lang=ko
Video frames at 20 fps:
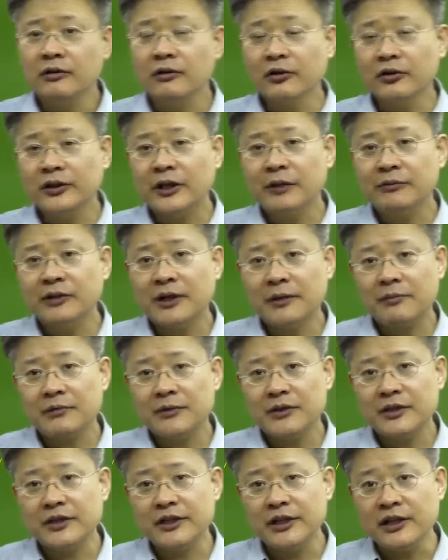것 때문에
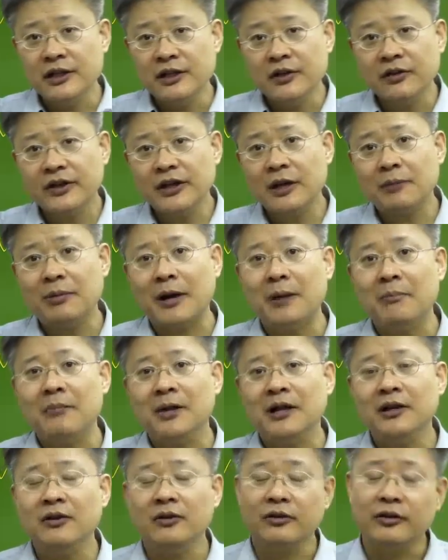인력이나
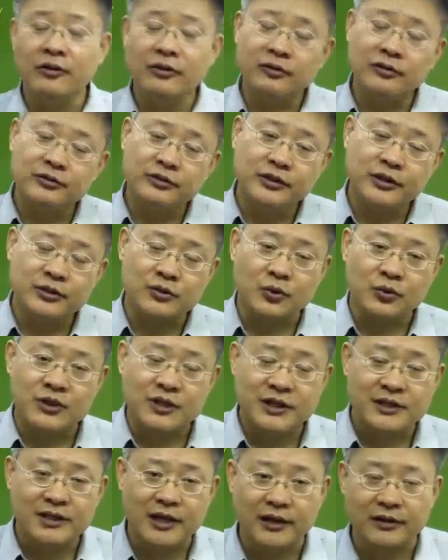반발력 이런 것들이
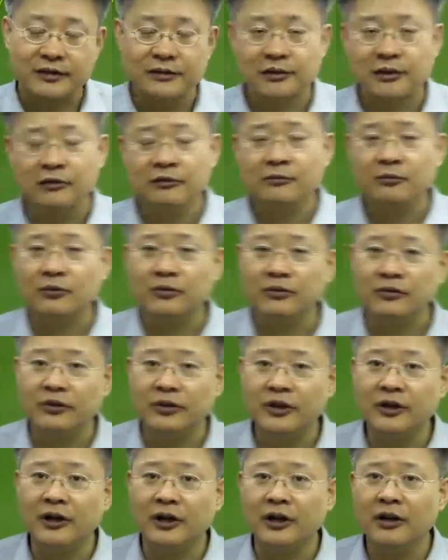존재하지 않는다고 보는
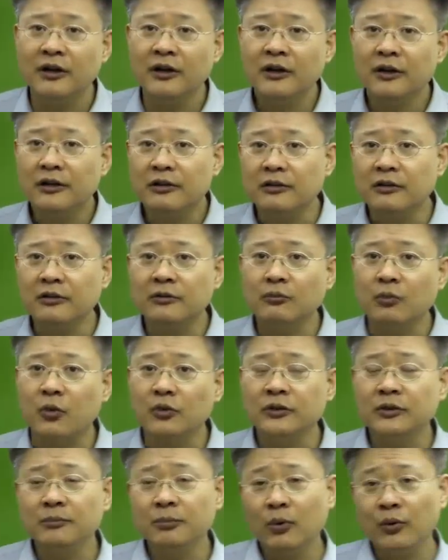거니까 그런
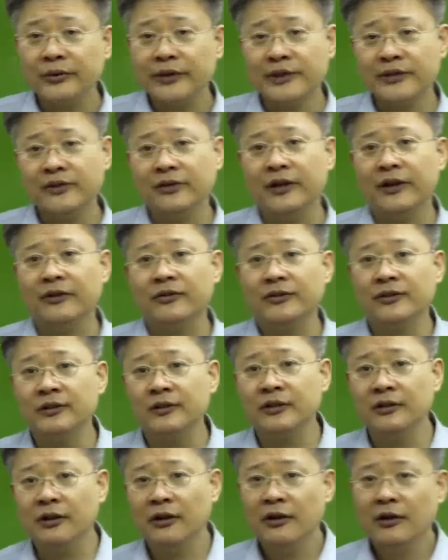모든 포텐셜
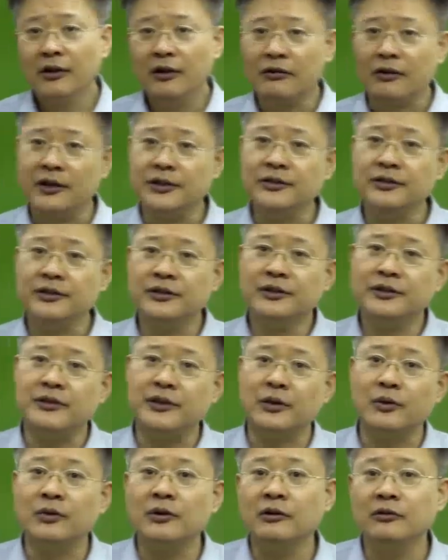에너지를 완전히
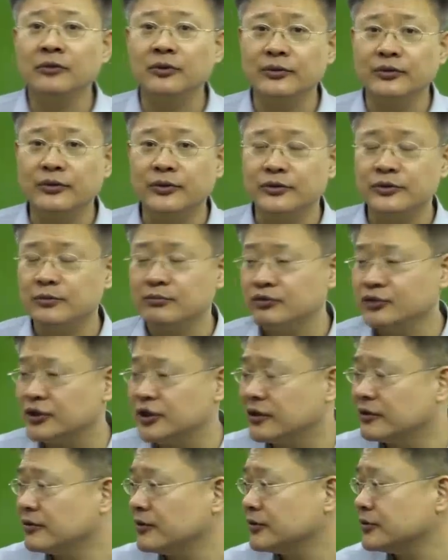제로라고 놓는 거죠.
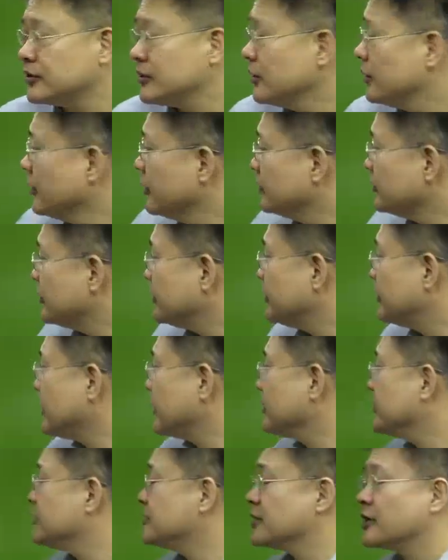무시하는 거죠. 그래서
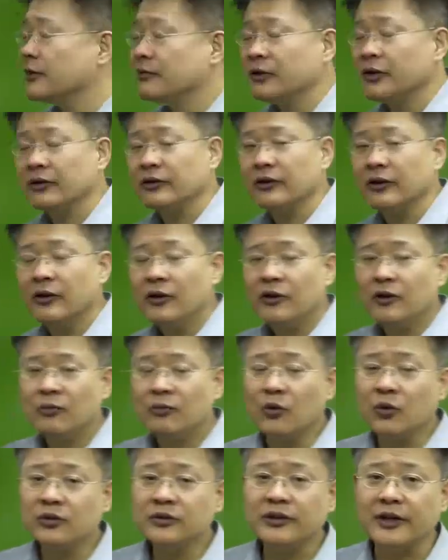이상기체라면
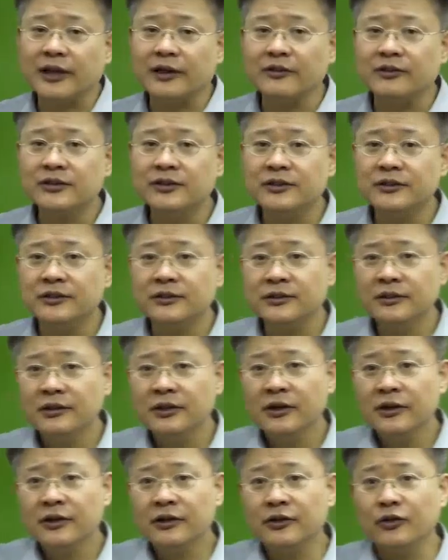모든 에너지는
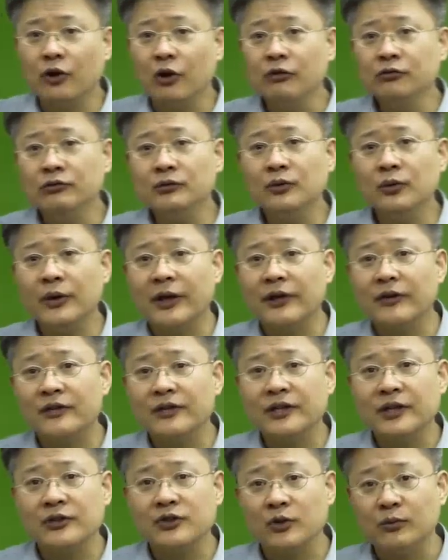그 열운동
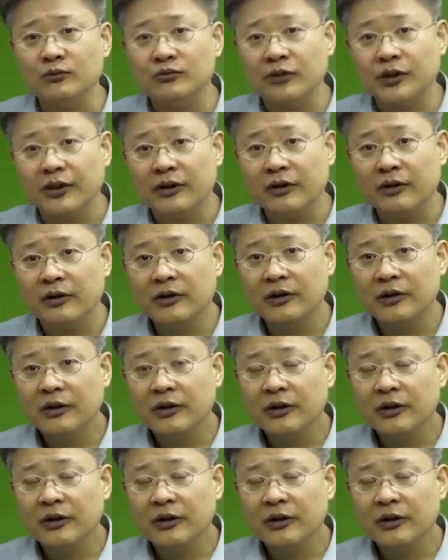에너지가 전부예요.